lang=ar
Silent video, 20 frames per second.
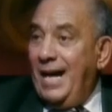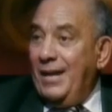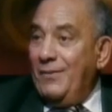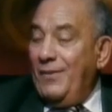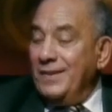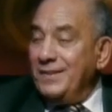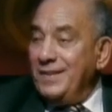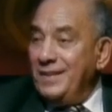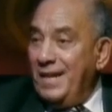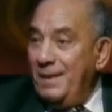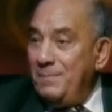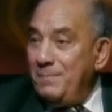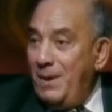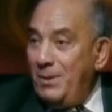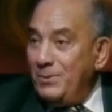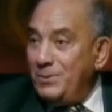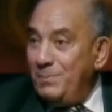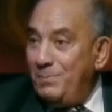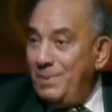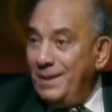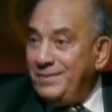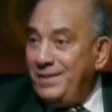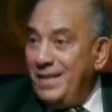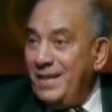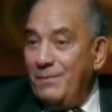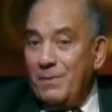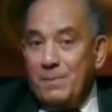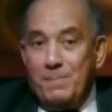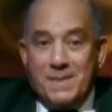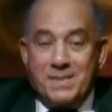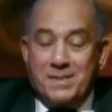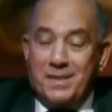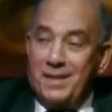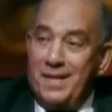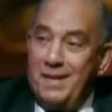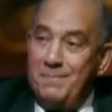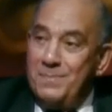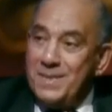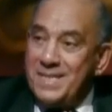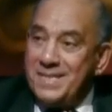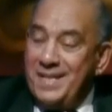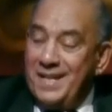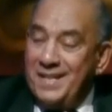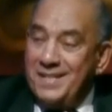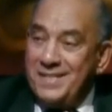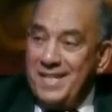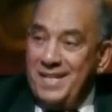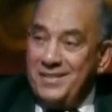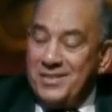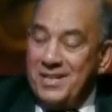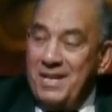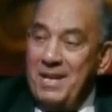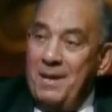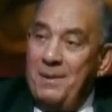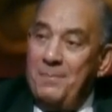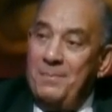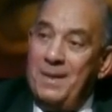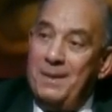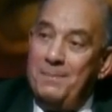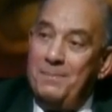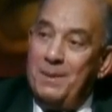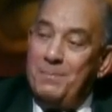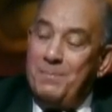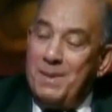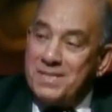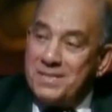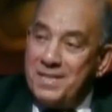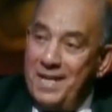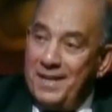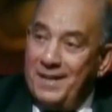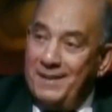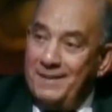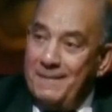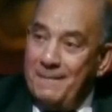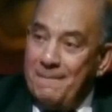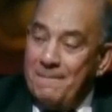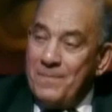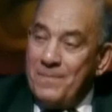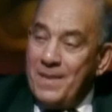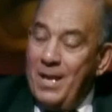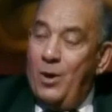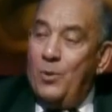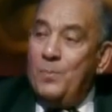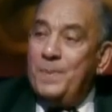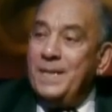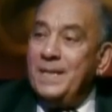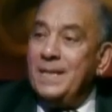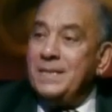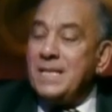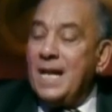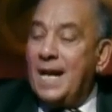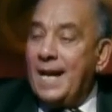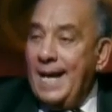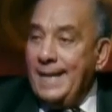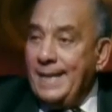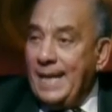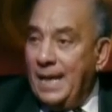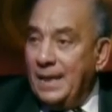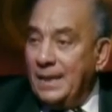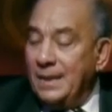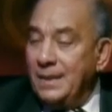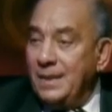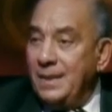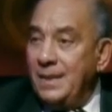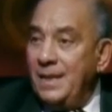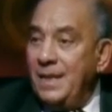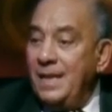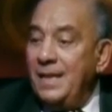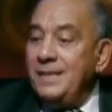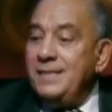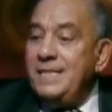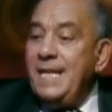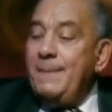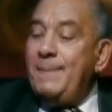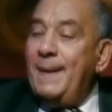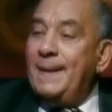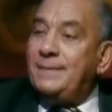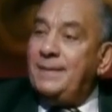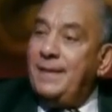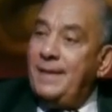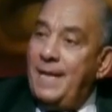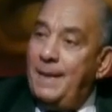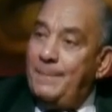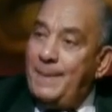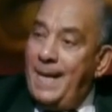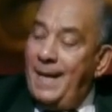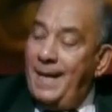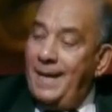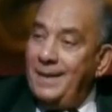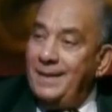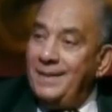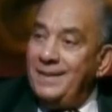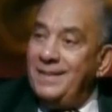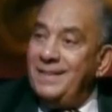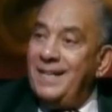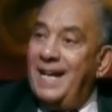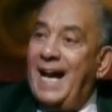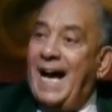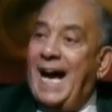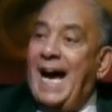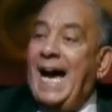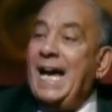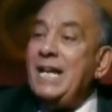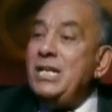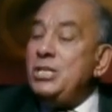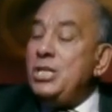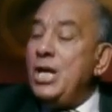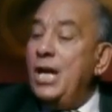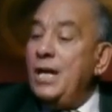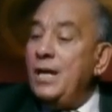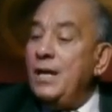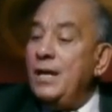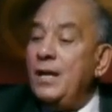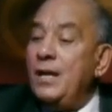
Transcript: عارف حضرتك موت البكتيريا بالبسترزيشن بالبسطره او بنسخنها دي بكتيريا بقى عايشه